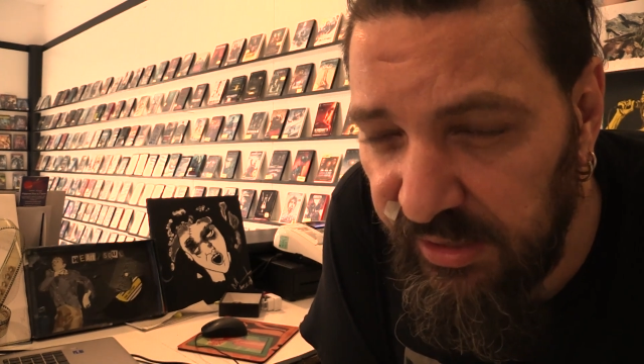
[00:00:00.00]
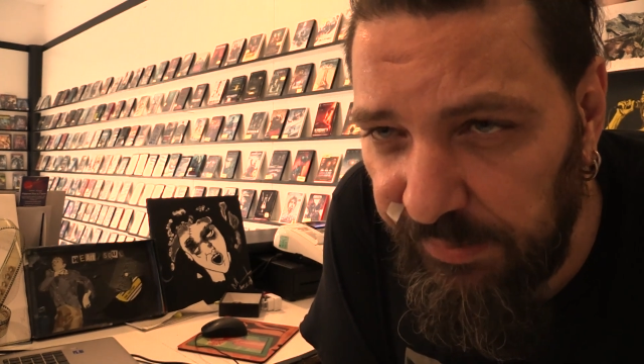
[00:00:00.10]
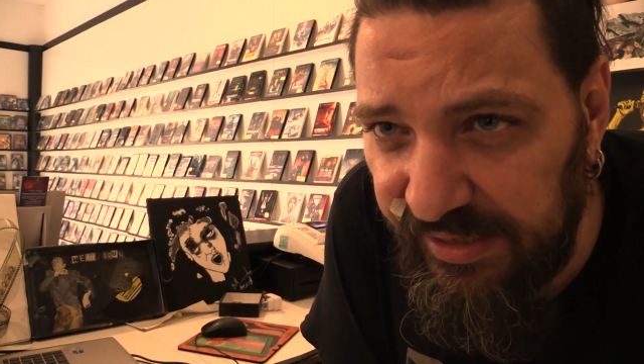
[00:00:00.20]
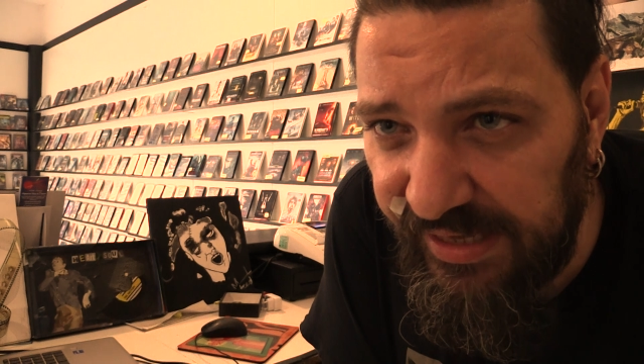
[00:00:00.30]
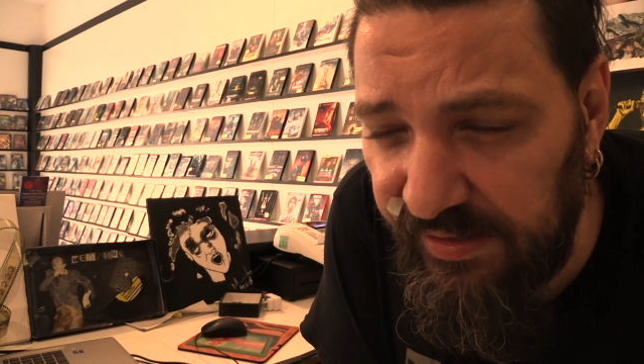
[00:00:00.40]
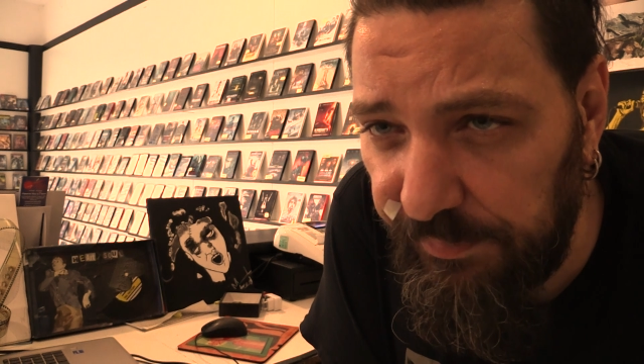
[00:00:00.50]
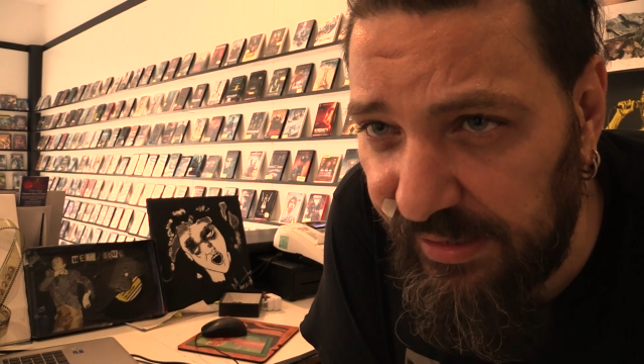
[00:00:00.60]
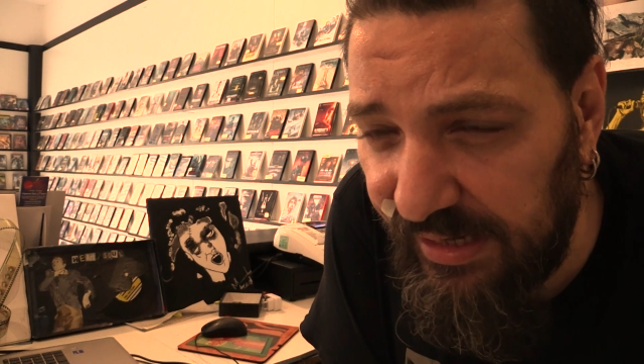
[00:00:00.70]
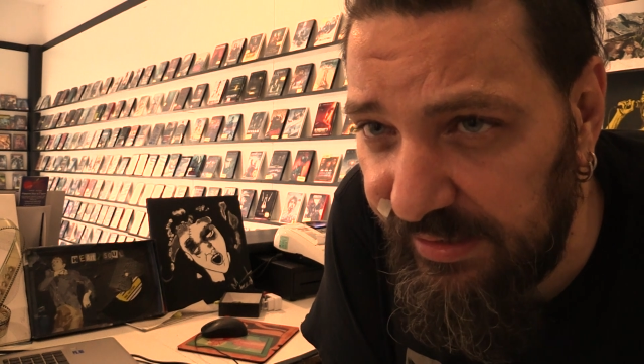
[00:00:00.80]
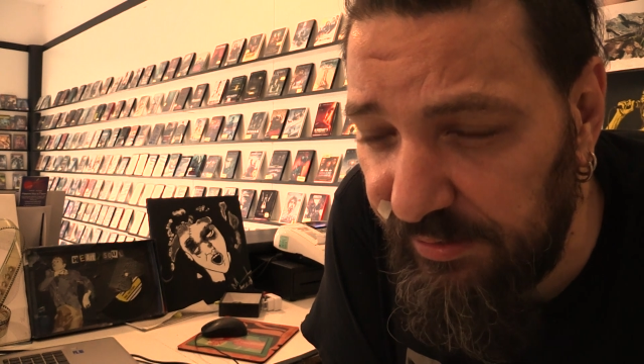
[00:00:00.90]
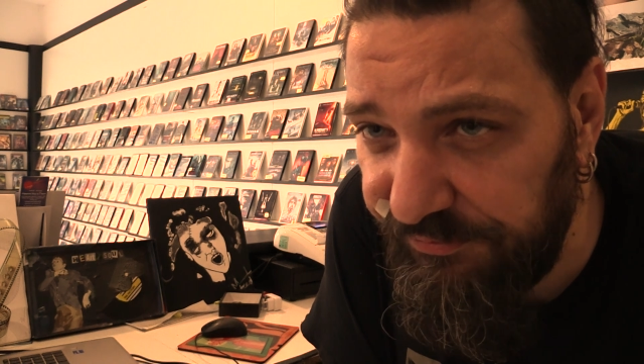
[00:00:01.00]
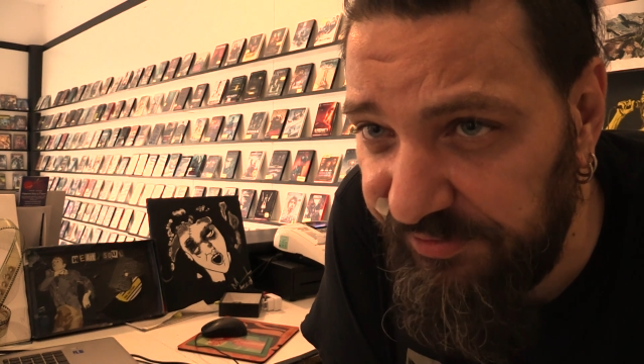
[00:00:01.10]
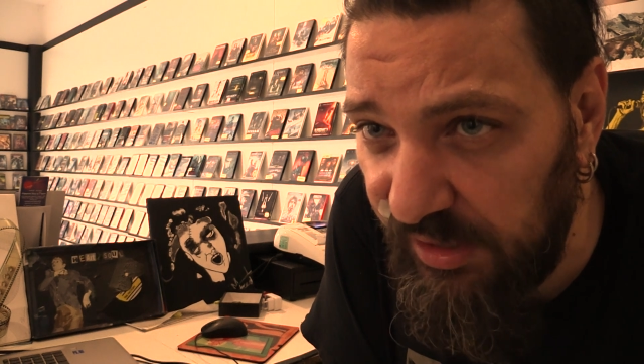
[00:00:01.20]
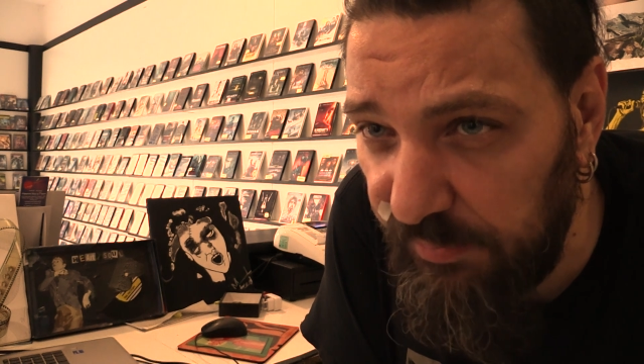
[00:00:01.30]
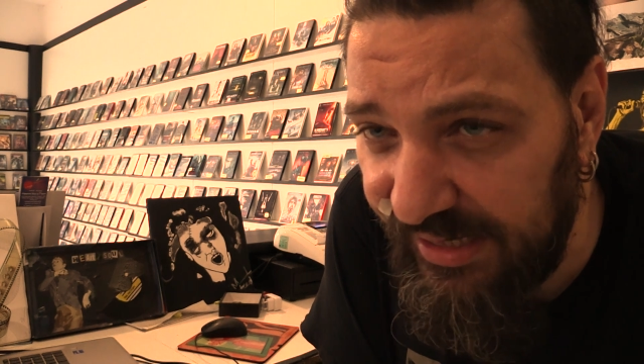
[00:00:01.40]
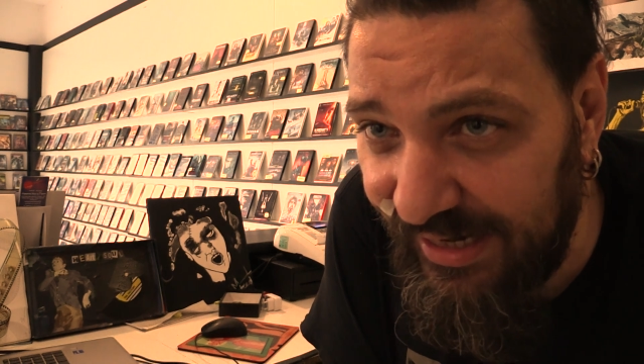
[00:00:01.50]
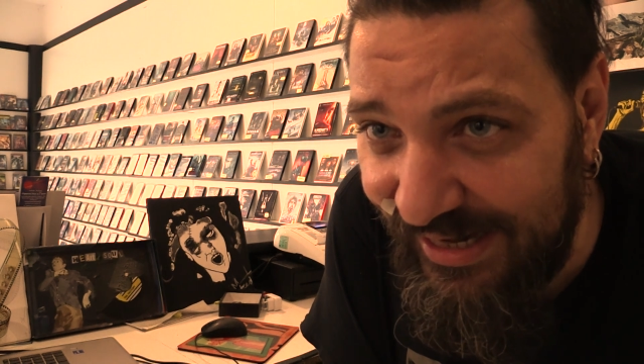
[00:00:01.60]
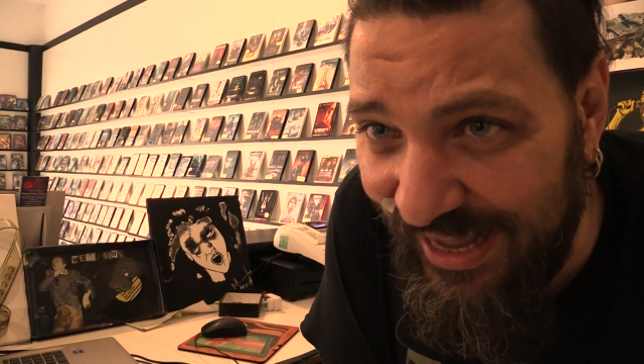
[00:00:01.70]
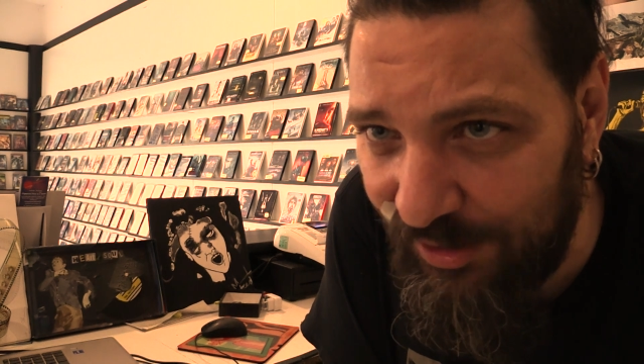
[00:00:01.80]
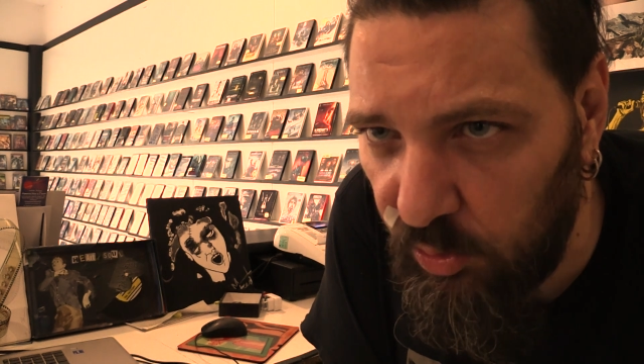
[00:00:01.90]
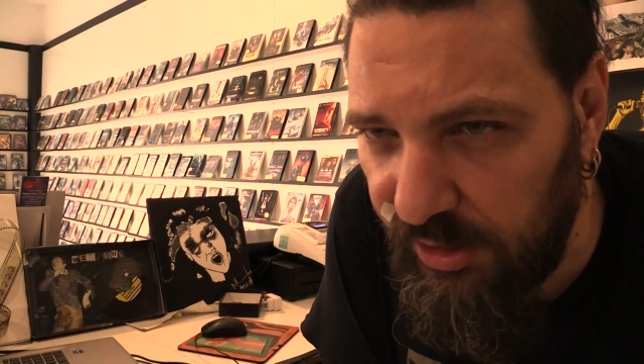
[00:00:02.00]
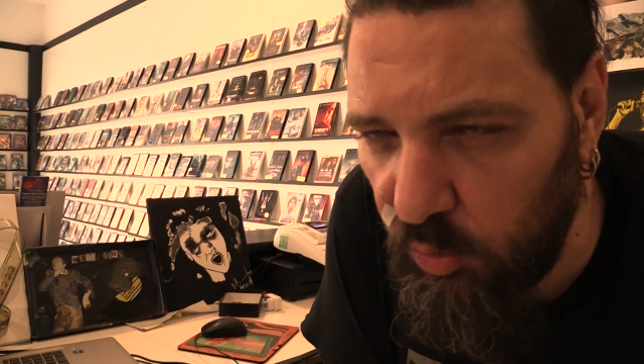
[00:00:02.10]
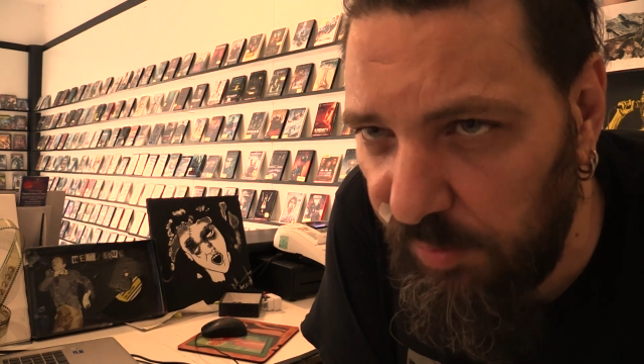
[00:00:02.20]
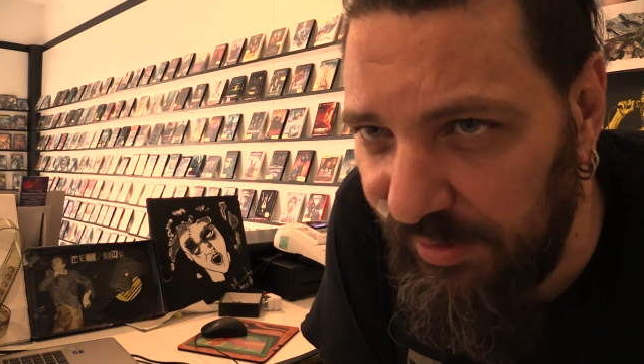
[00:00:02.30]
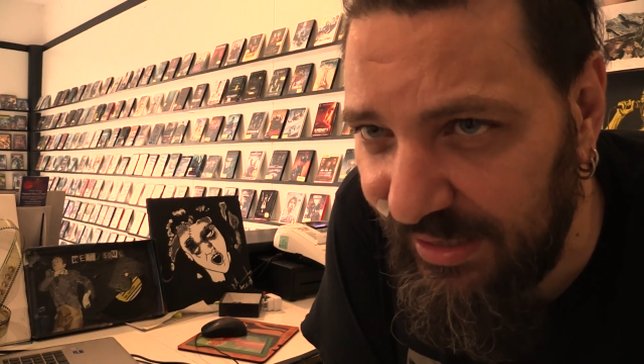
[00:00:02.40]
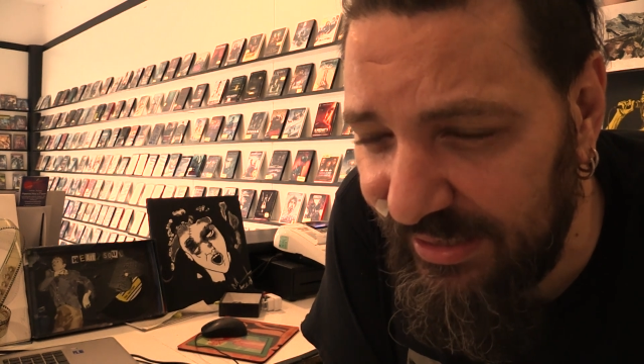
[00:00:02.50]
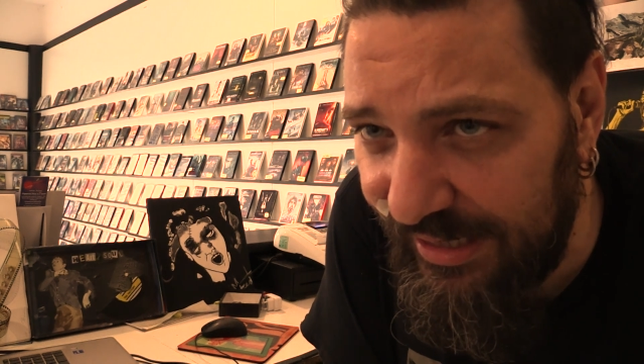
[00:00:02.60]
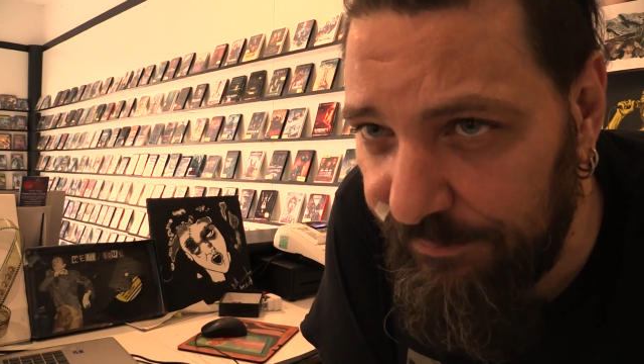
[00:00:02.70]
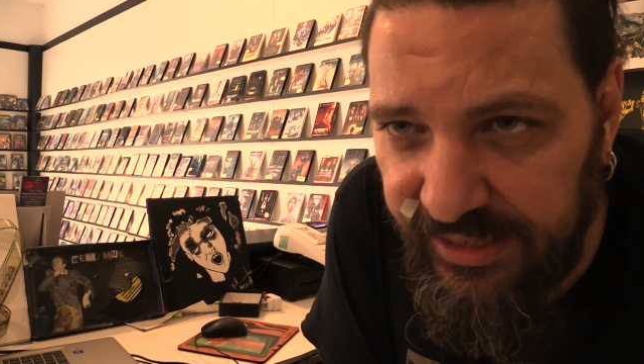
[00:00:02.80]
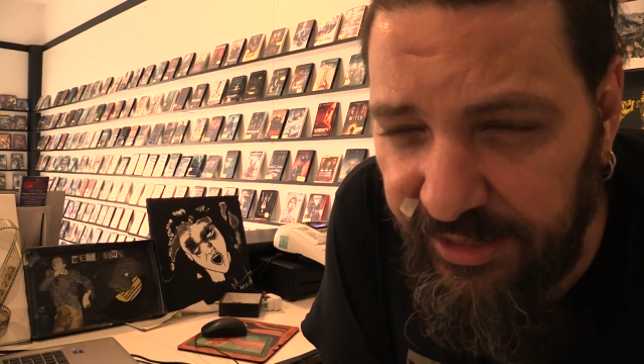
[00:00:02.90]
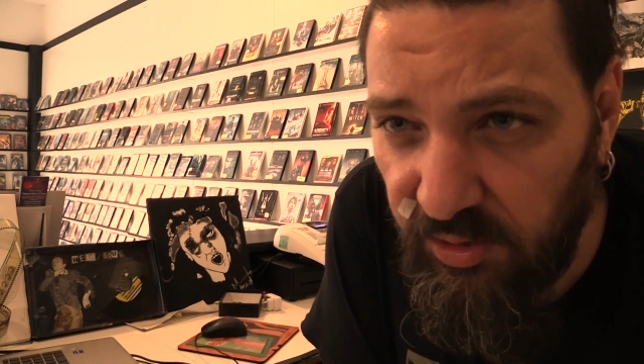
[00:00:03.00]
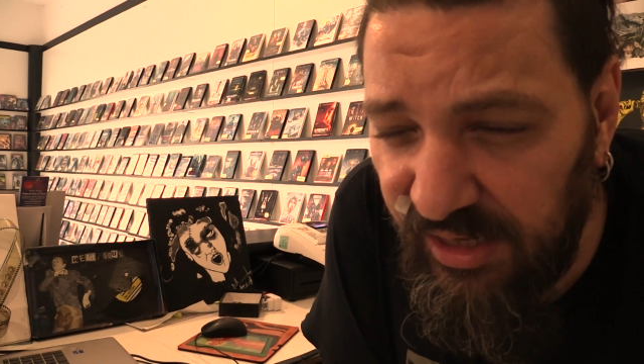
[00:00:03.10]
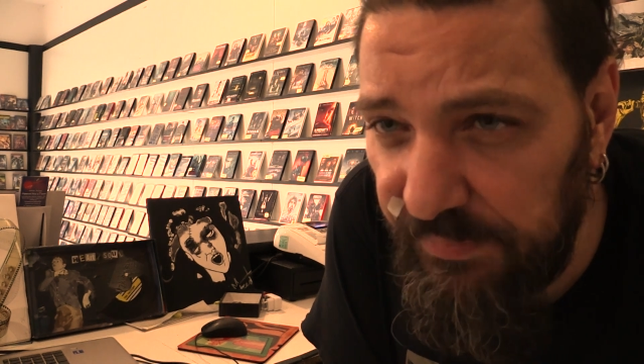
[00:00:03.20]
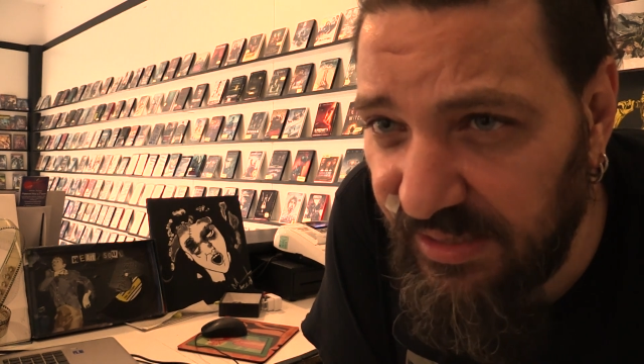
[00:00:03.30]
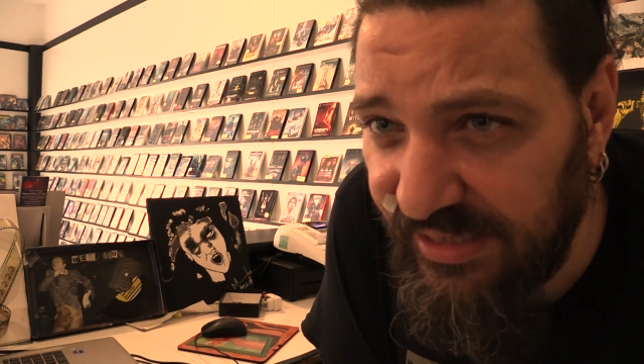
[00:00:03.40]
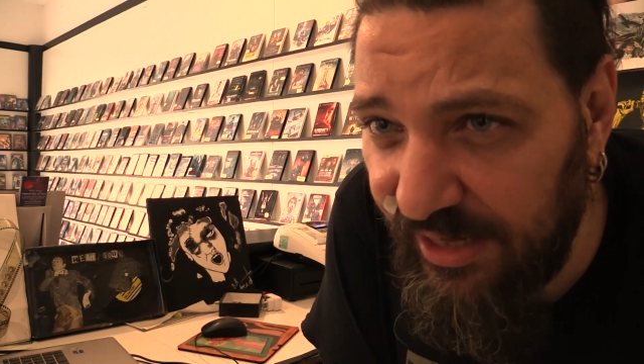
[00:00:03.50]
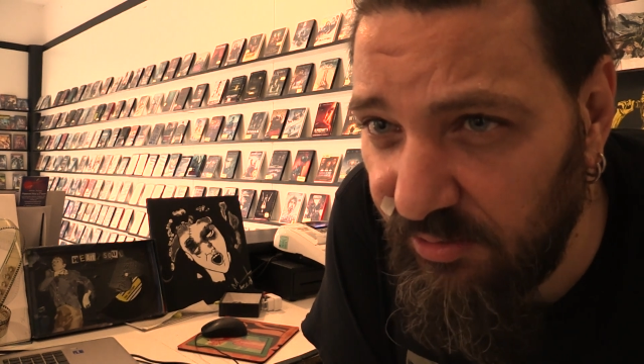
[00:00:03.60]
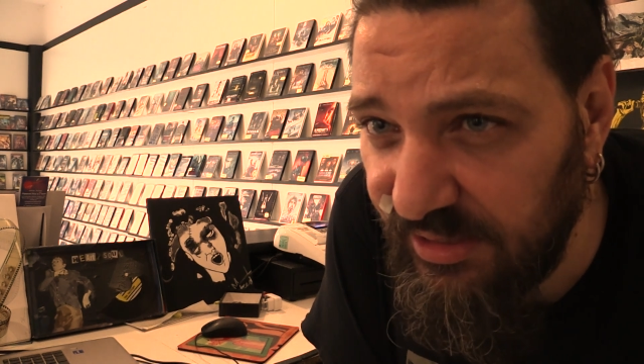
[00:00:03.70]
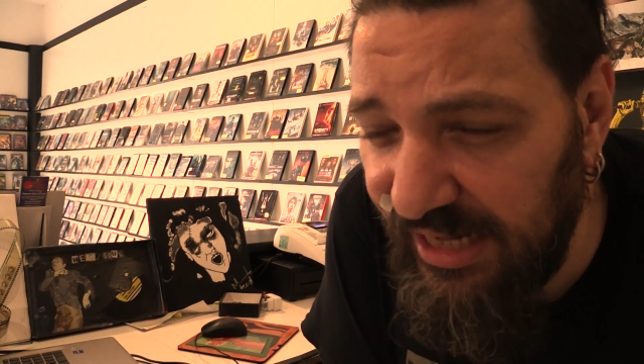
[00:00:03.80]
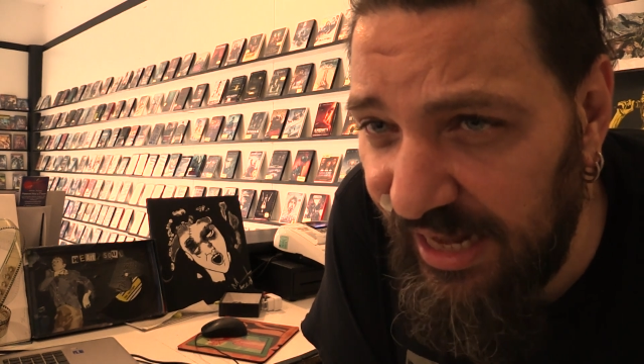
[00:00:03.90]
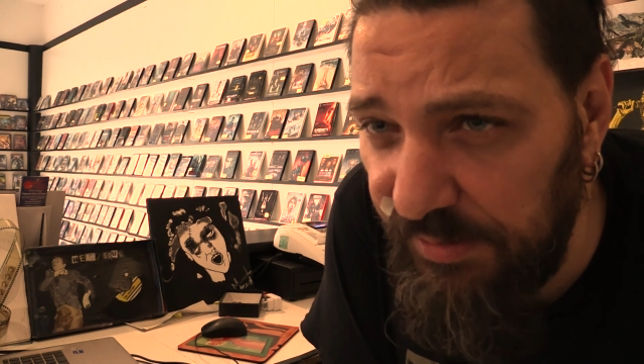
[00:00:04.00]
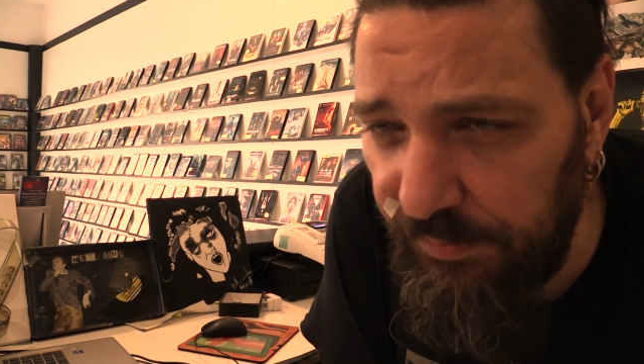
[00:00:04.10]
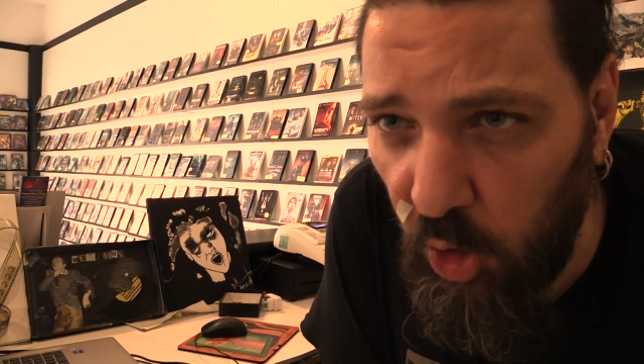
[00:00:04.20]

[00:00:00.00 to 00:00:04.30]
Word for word: che mi chiede di parlare del film iraniano del 2003 scritto da Abbias Kiarostami,